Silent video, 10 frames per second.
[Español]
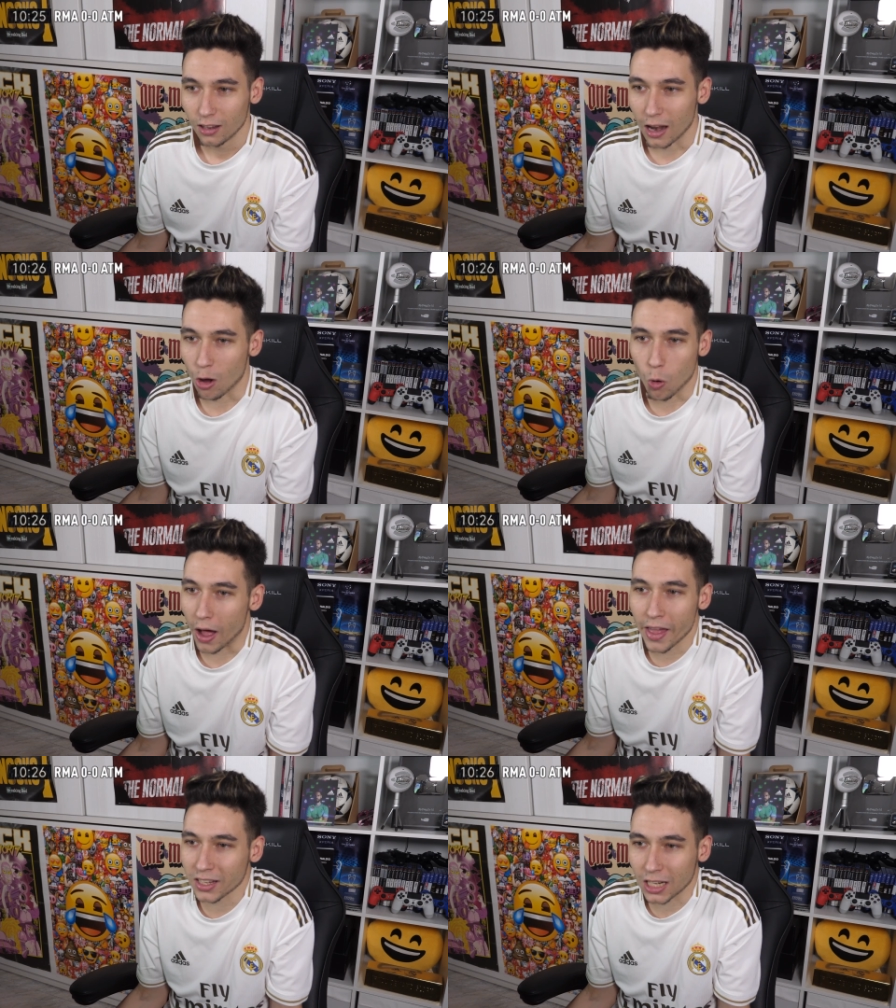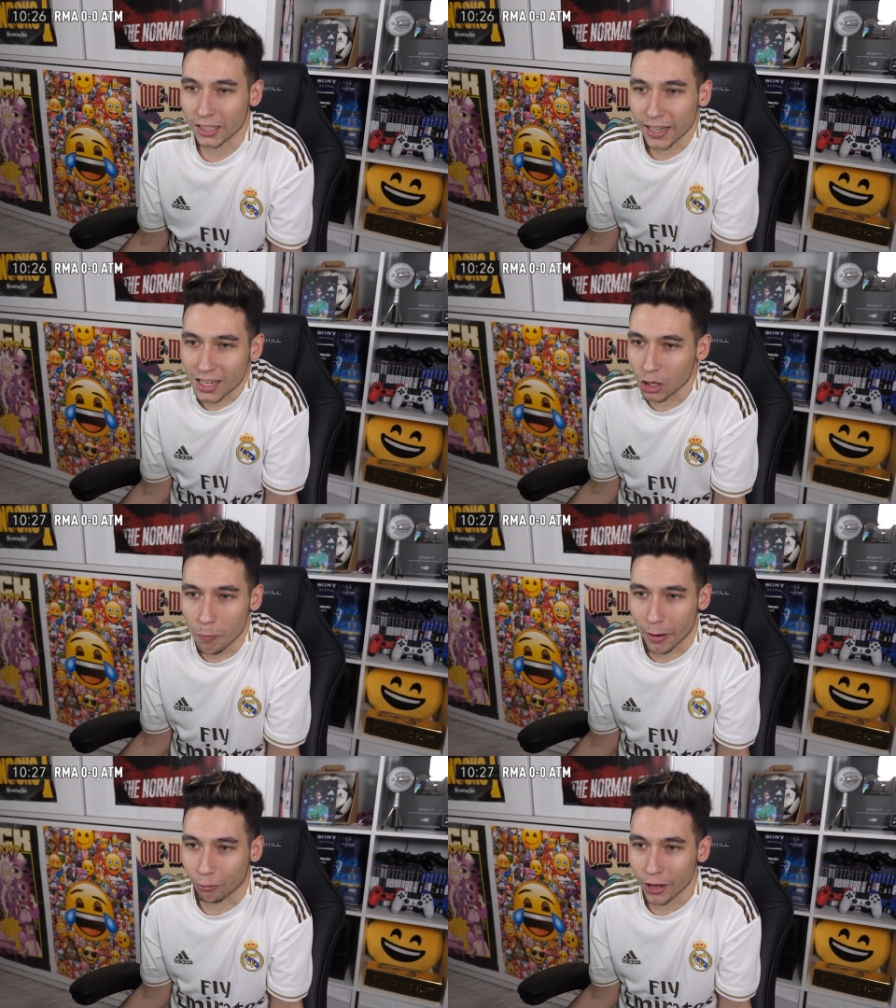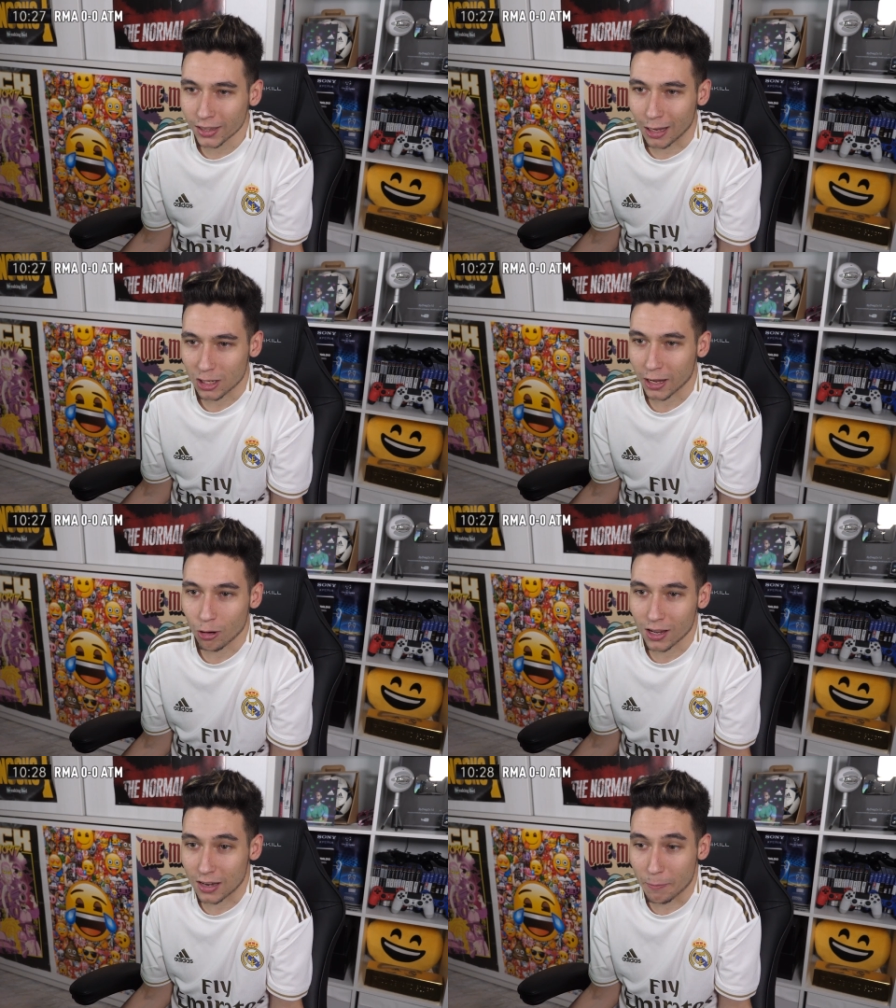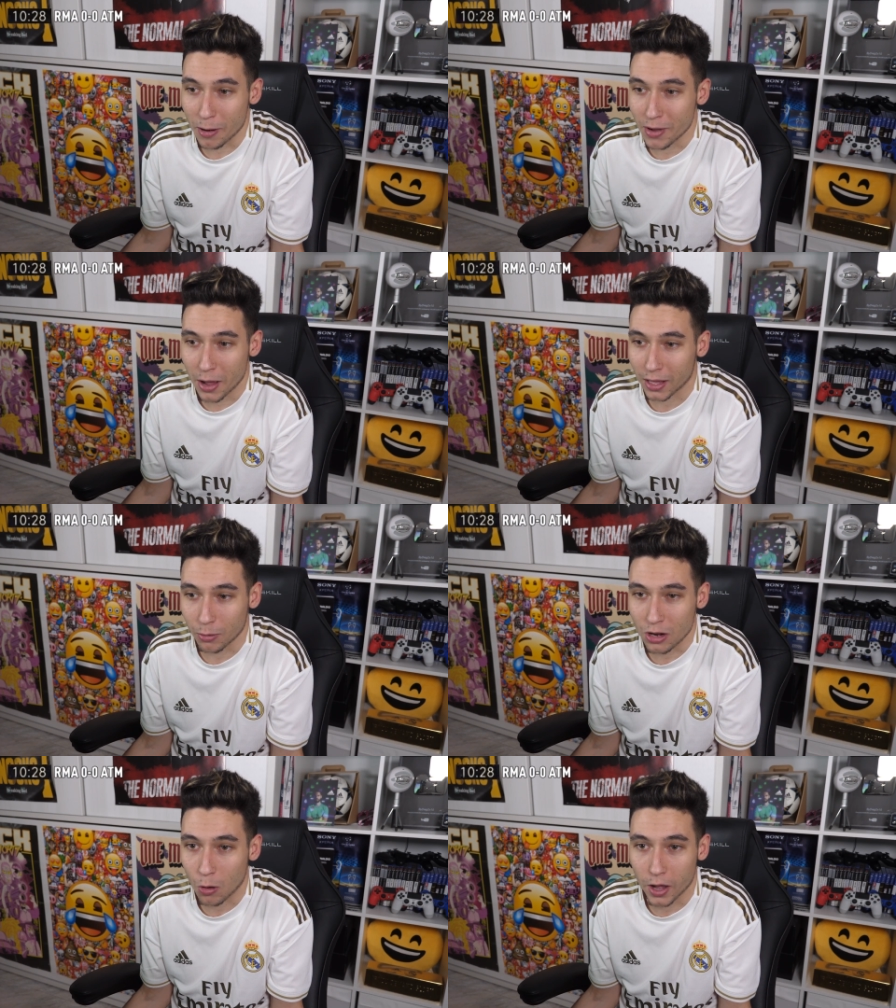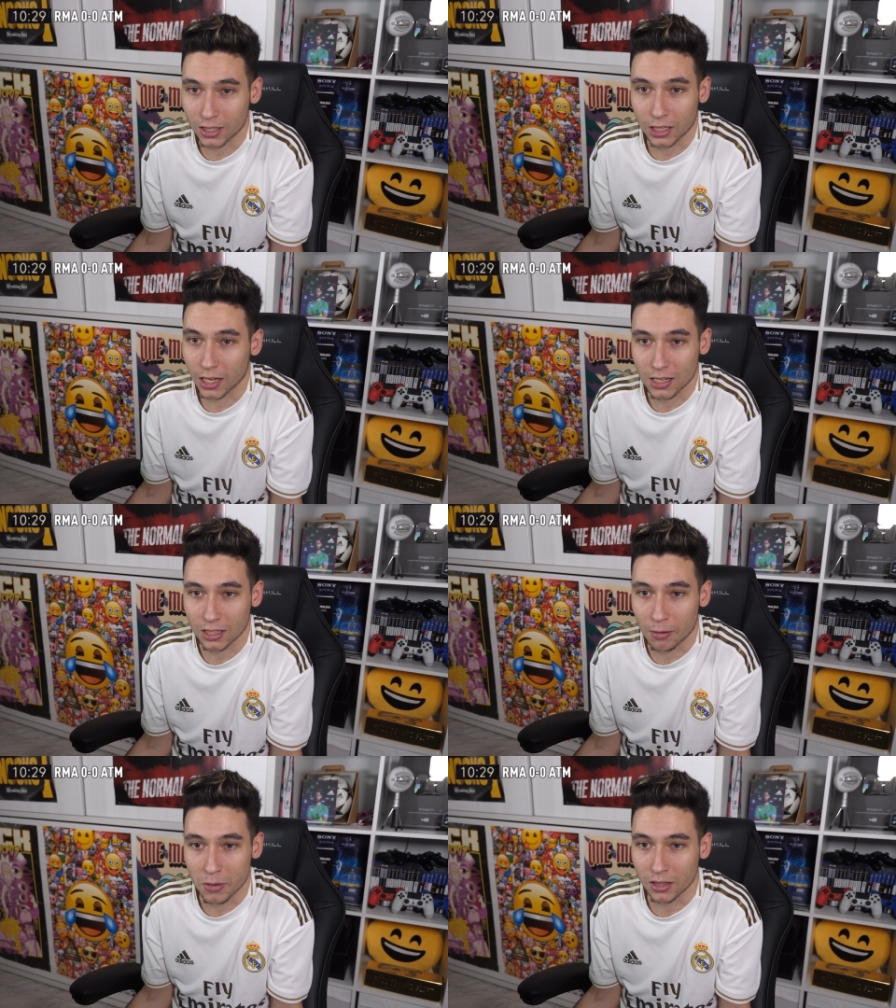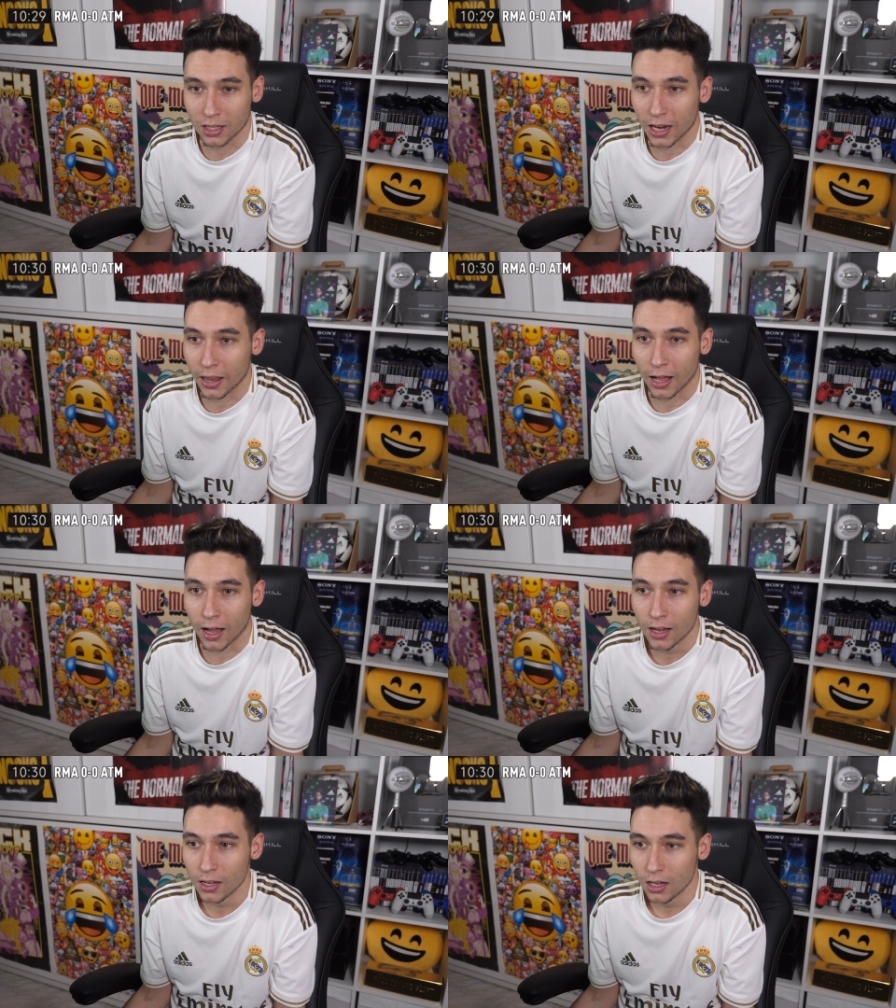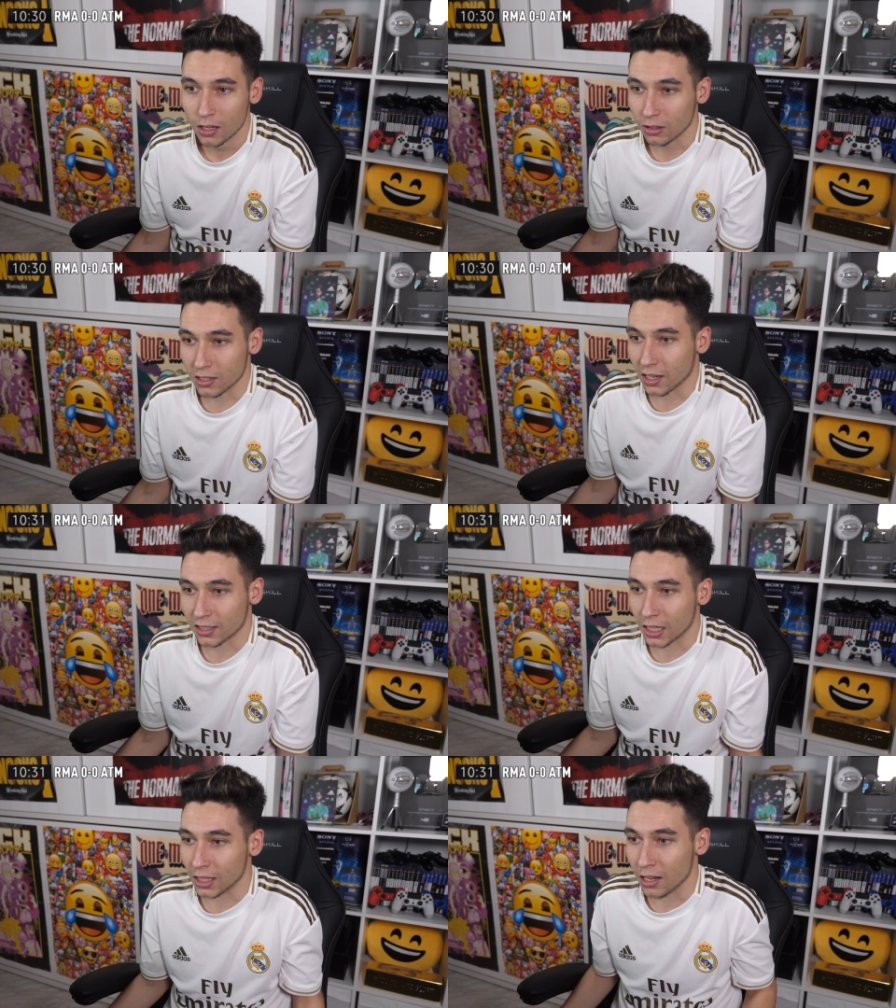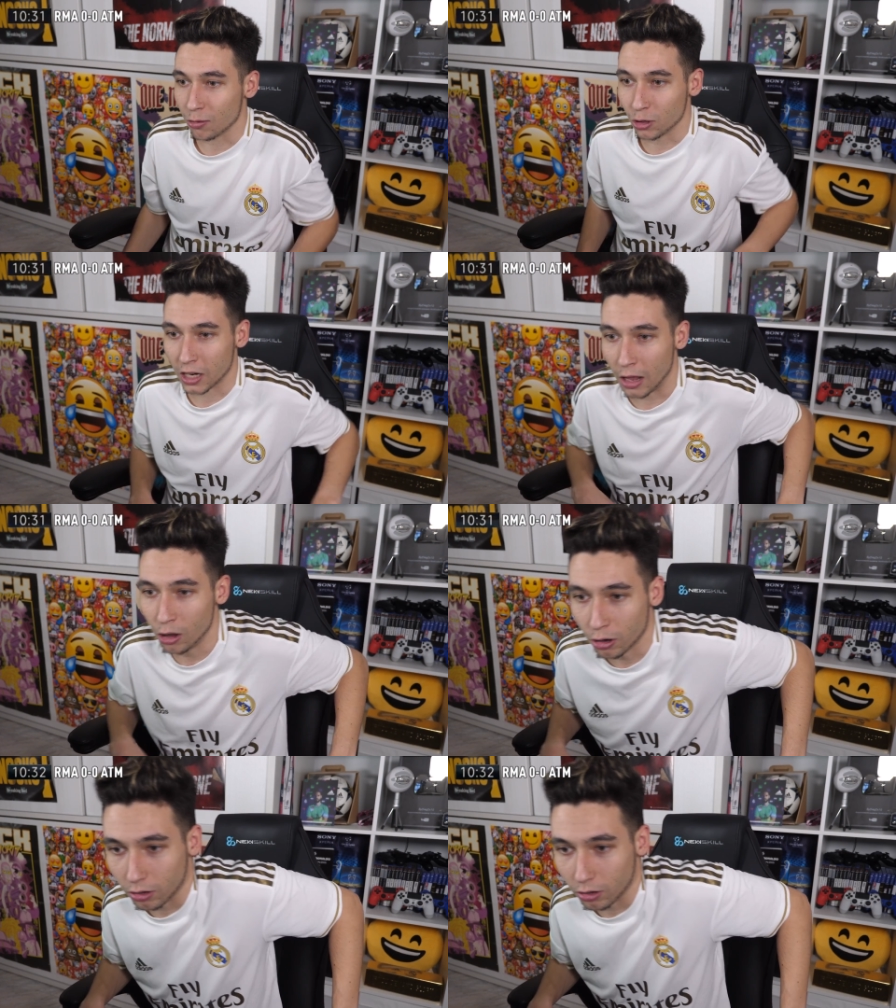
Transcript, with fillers: La jugada de estrategia ha sido perfecta. O sea, creo que es la primera vez que veo una jugada de estrategia así tan bien tirada desde que está Zidane como entrenador.